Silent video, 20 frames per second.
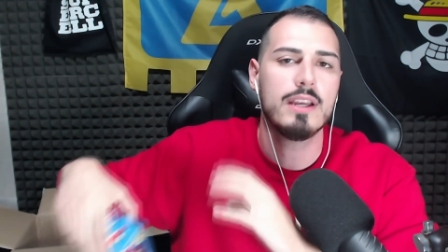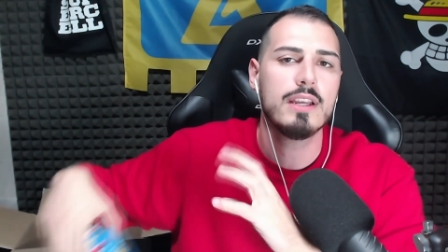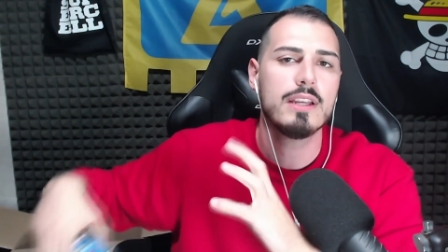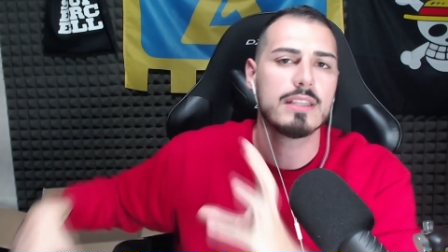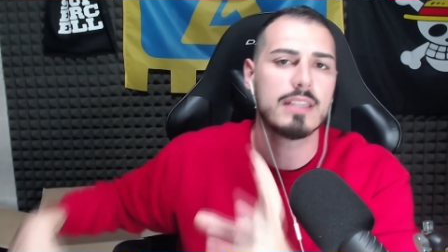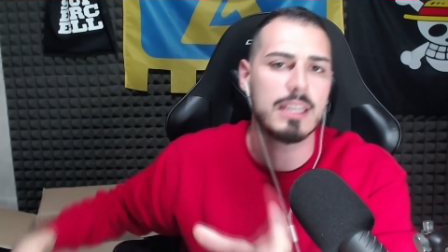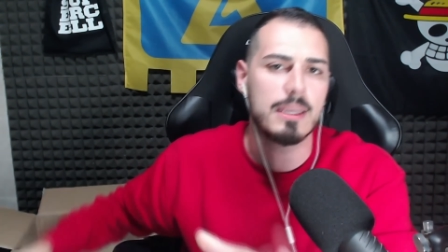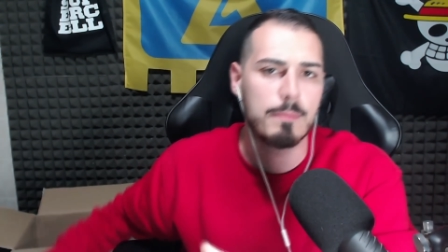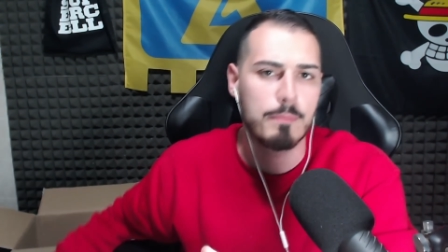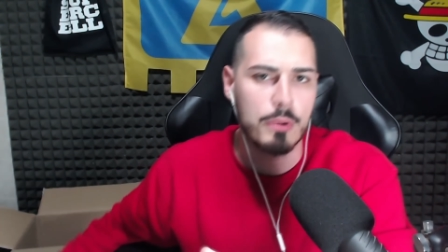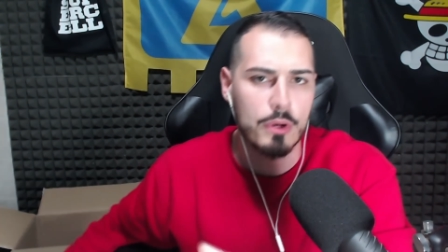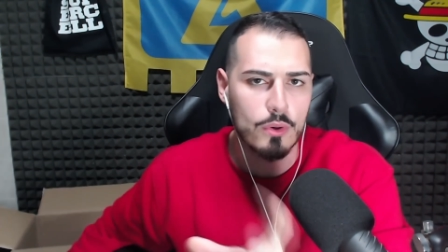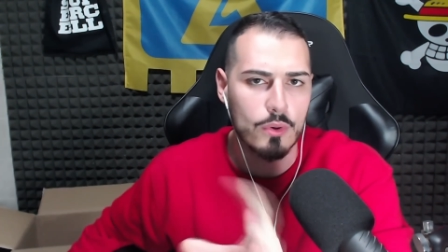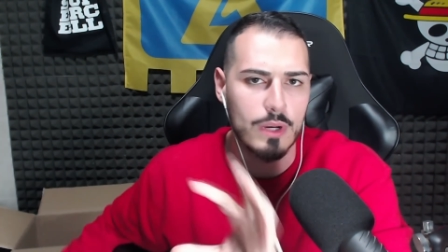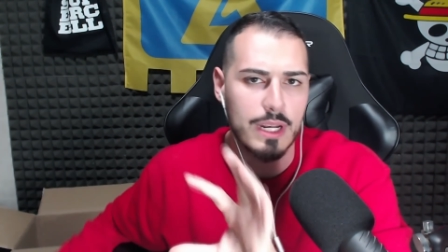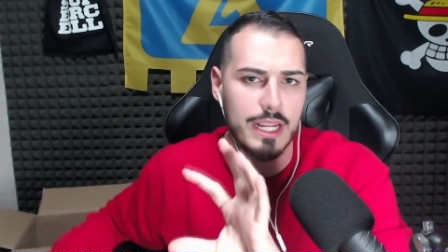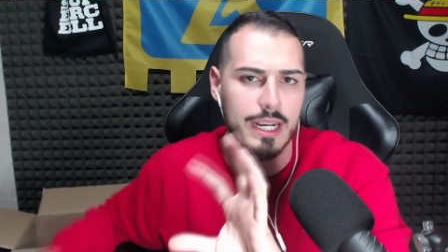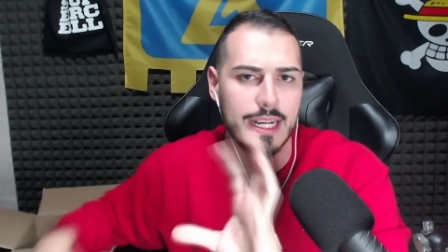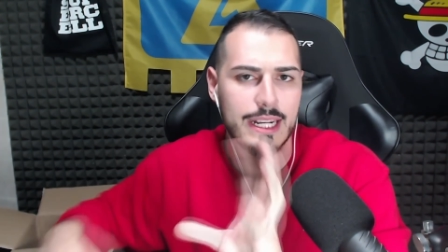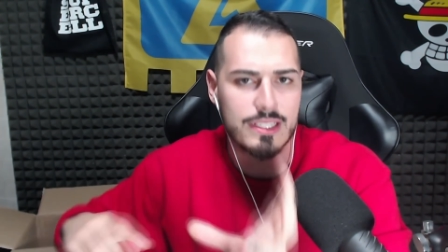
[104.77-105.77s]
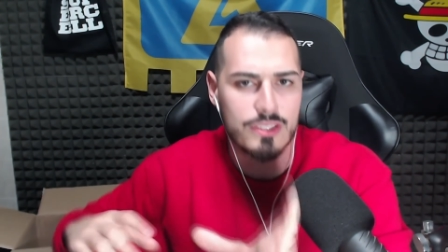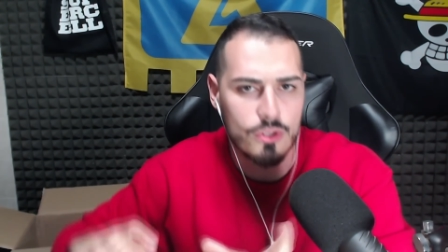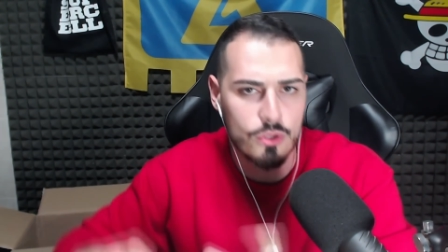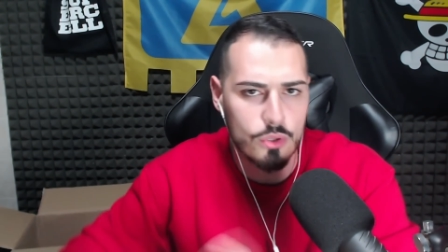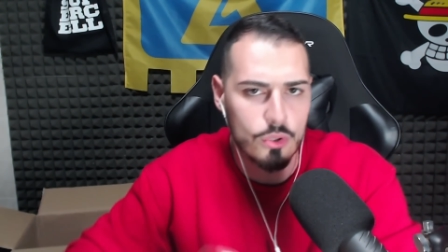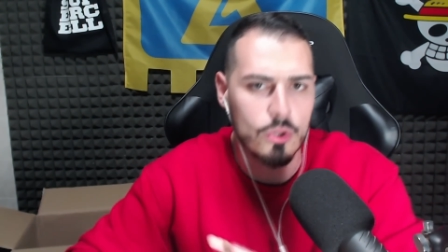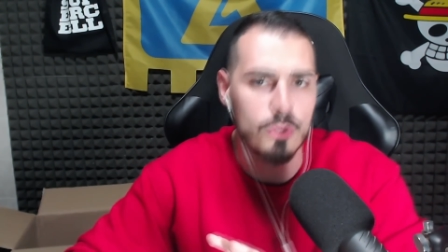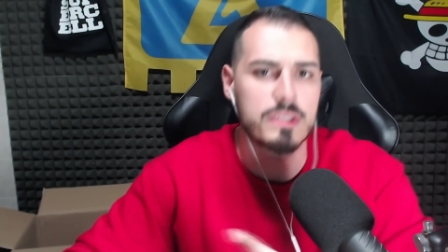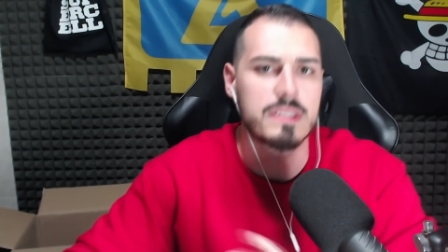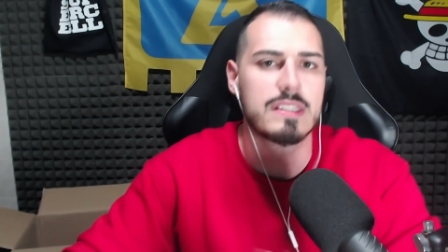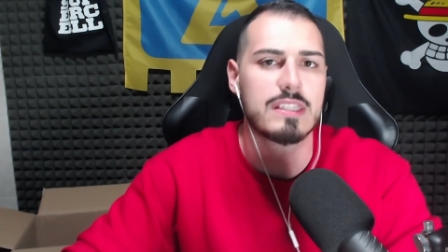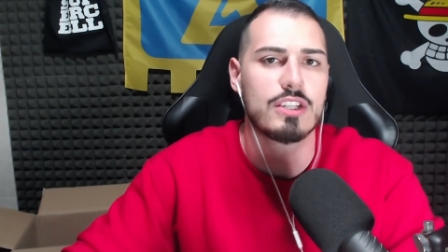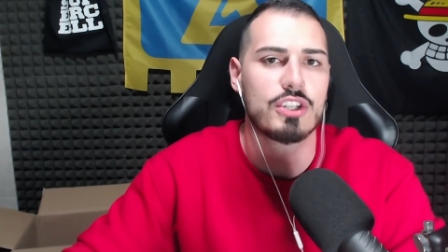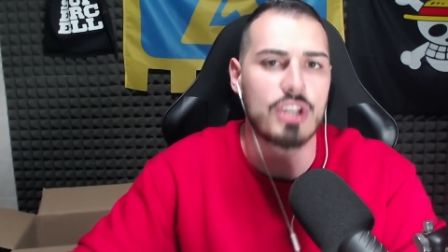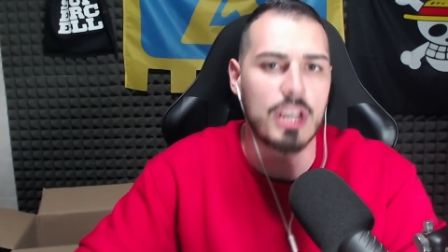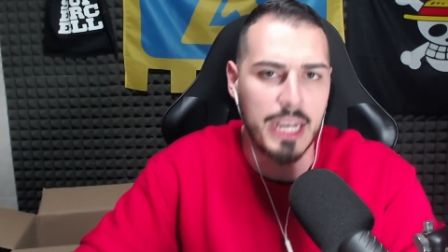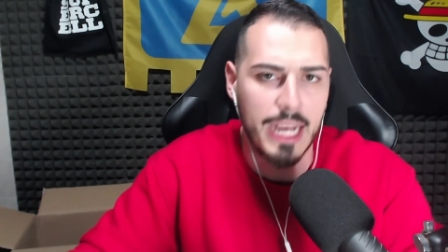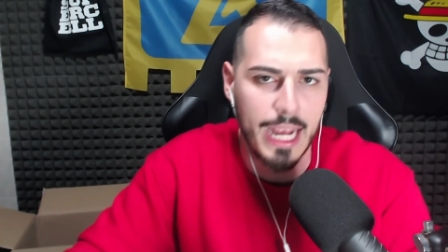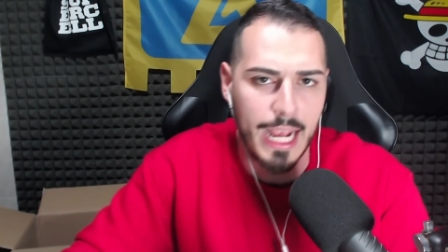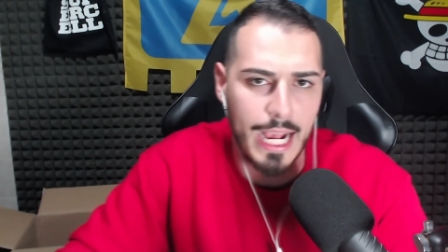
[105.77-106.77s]
dei brawler nascosti,
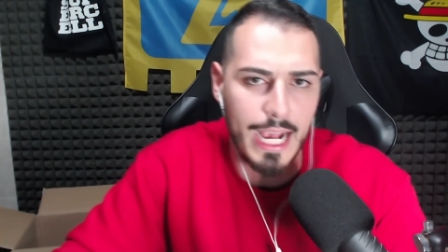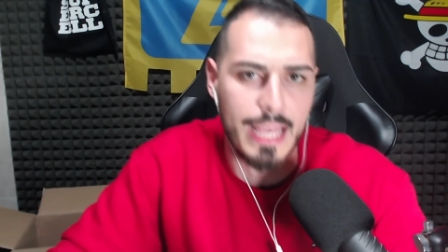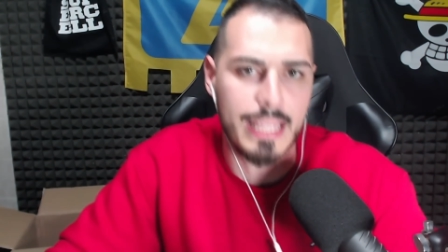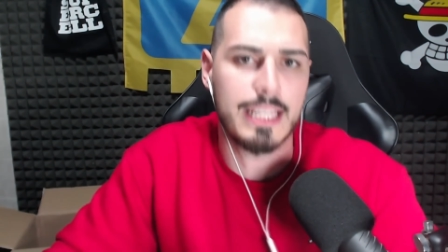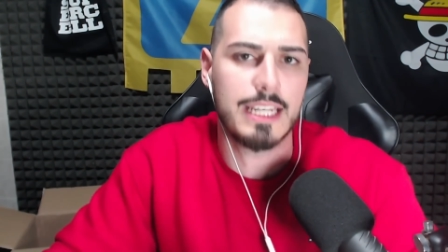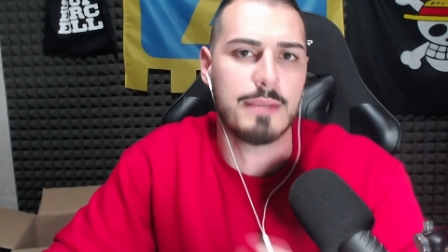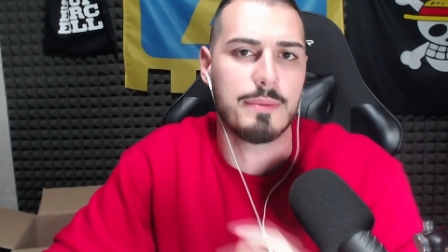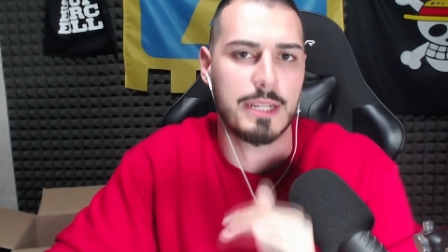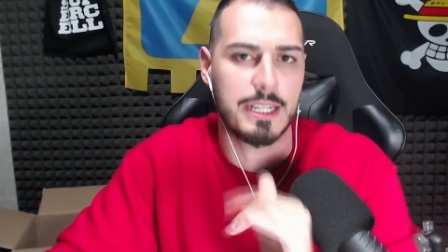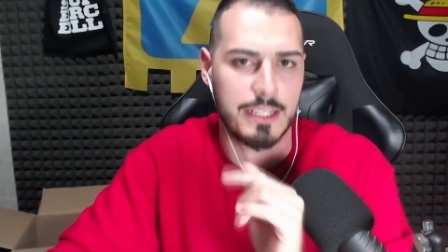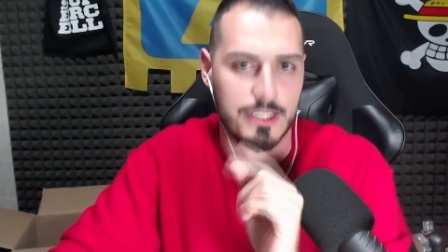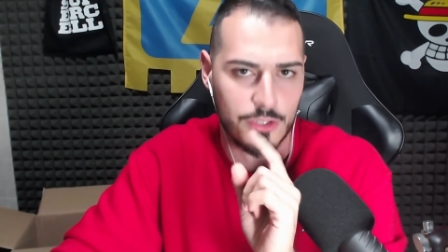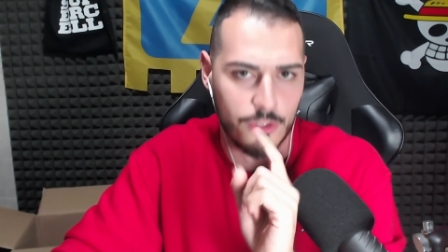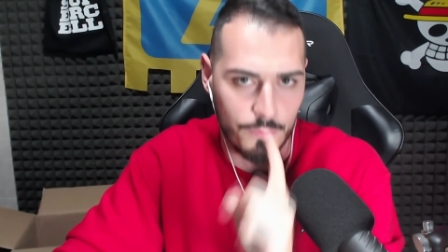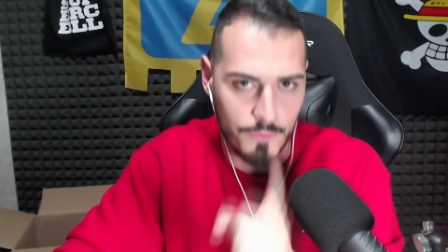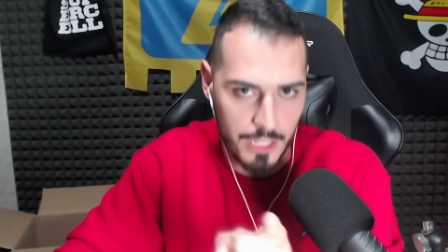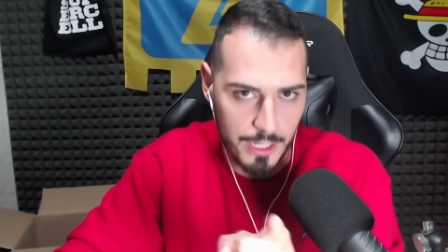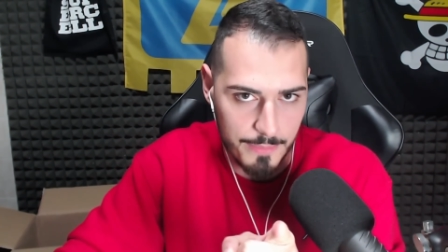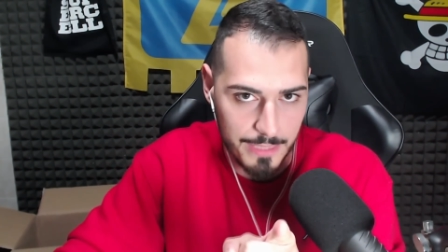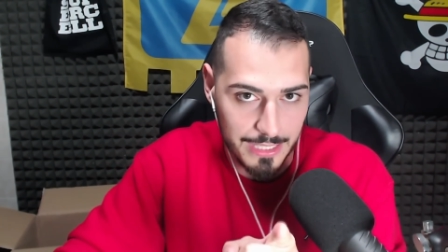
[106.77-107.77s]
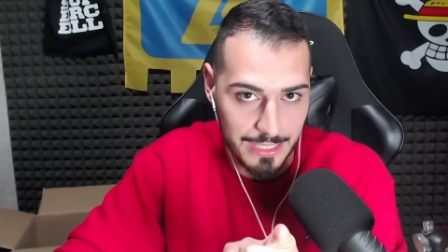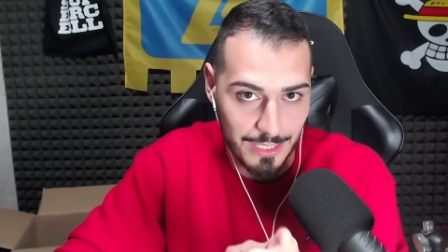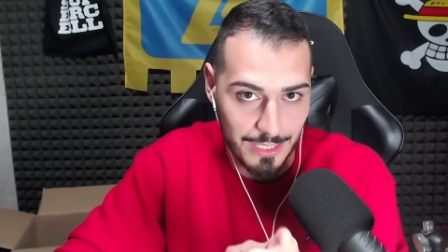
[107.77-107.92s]
cercateli perché sono veramente